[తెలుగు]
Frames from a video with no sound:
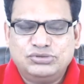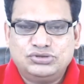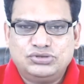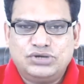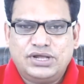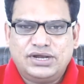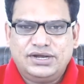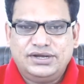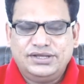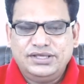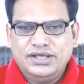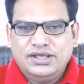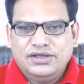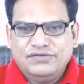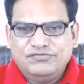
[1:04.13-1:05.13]
అమ్ముతున్నారని
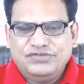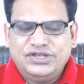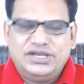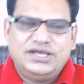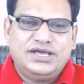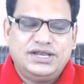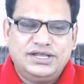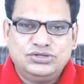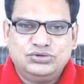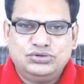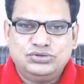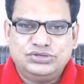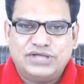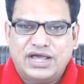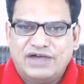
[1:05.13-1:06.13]
ఫీలింగ్ అనేది
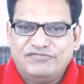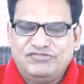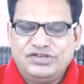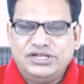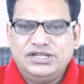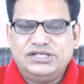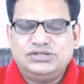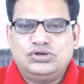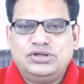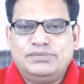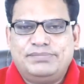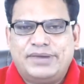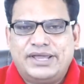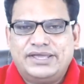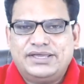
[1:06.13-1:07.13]
ఉంటుంది ఆ ఫీలింగ్తో
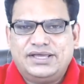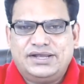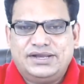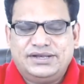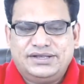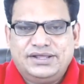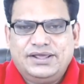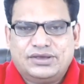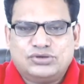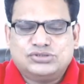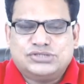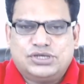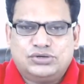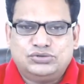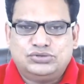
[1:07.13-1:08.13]
బయింగ్ అనేది
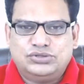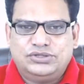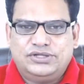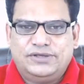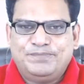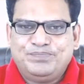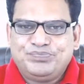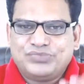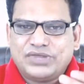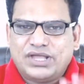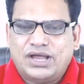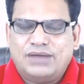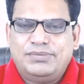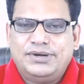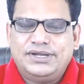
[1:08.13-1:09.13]
ఎక్కువ జరుగుతుంది
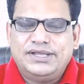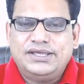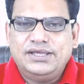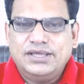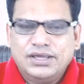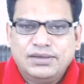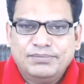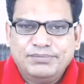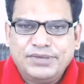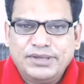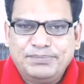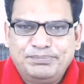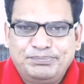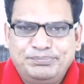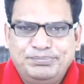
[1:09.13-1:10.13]
కాబట్టి
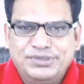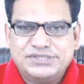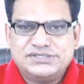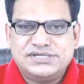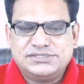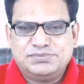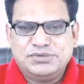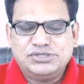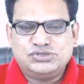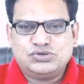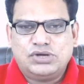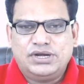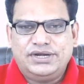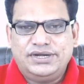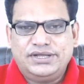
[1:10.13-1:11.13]
మీ బిజినెస్
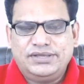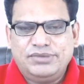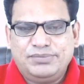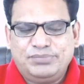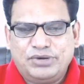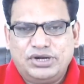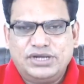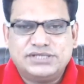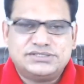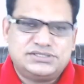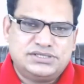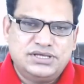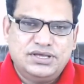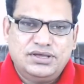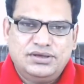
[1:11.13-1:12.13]
పెంచుకోవాలంటే మీ
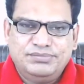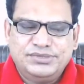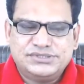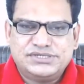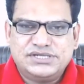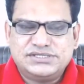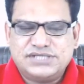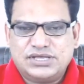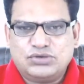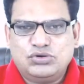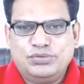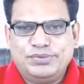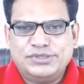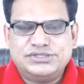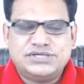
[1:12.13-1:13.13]
ప్రోడక్ట్స్ బిజినెస్
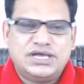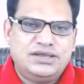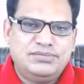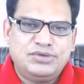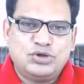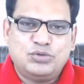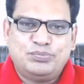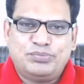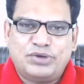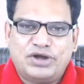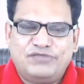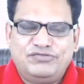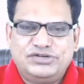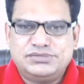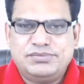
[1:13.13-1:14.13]
ఎక్కువ పెంచాలి మీకు
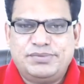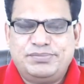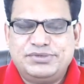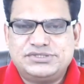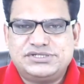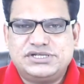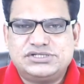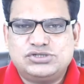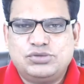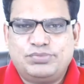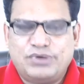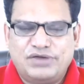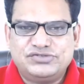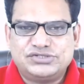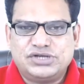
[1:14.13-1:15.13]
ప్రాఫిట్స్ మీ బిజినెస్లో
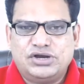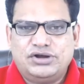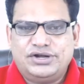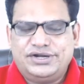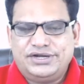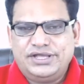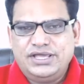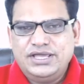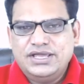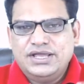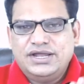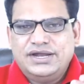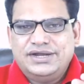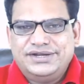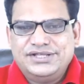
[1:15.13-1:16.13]
ప్రాఫిట్స్ రావాలంటే
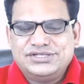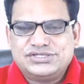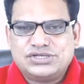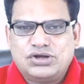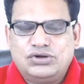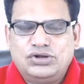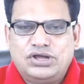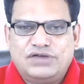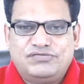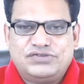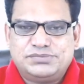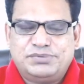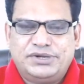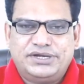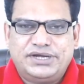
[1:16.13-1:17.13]
డిస్కౌంట్
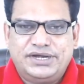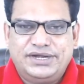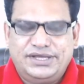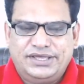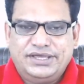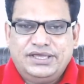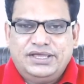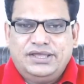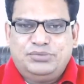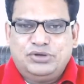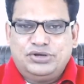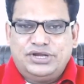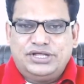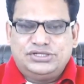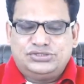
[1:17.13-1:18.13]
ఆఫర్స్ పెట్టండి
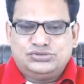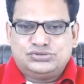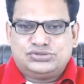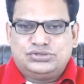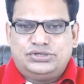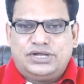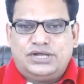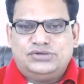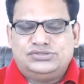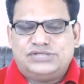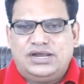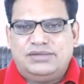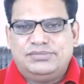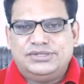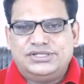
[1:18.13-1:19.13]
ఇప్పుడు నేను చూస్తుంటాను
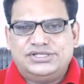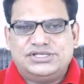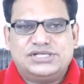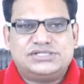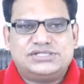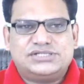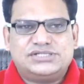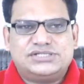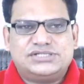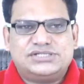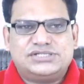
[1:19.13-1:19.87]
చాలామంది జస్ట్